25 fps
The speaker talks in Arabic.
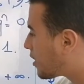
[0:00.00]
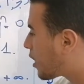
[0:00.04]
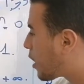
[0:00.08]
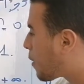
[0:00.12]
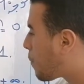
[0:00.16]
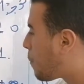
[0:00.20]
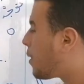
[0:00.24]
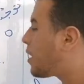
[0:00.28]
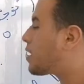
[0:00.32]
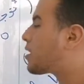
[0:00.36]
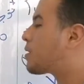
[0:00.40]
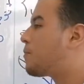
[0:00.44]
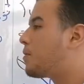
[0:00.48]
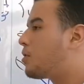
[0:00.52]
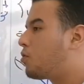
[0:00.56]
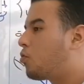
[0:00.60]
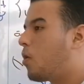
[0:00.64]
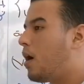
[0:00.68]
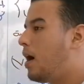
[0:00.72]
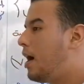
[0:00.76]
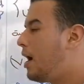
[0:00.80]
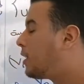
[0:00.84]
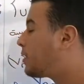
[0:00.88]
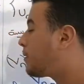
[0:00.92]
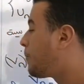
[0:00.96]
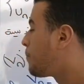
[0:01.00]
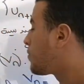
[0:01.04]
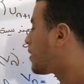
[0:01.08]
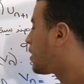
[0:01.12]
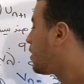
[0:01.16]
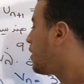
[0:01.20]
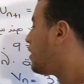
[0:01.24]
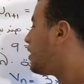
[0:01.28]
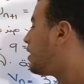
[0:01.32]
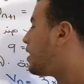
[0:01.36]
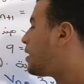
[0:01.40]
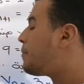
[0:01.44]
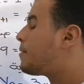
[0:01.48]
كبر من واحد
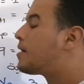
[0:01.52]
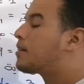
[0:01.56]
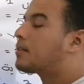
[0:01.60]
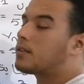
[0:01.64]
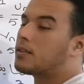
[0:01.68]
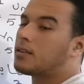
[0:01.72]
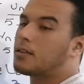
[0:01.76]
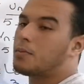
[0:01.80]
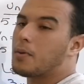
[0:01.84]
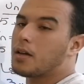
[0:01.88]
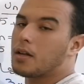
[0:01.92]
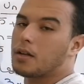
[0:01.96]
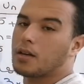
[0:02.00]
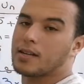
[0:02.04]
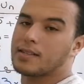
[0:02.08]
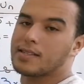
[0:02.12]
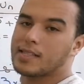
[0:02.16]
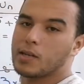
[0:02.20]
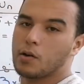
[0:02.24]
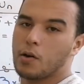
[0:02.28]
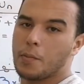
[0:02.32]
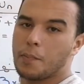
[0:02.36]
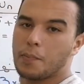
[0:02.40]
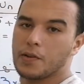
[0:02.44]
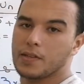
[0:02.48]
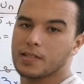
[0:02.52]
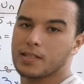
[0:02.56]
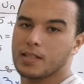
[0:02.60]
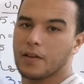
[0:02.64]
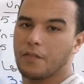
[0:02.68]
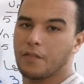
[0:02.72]
ليميت كتساوي بليس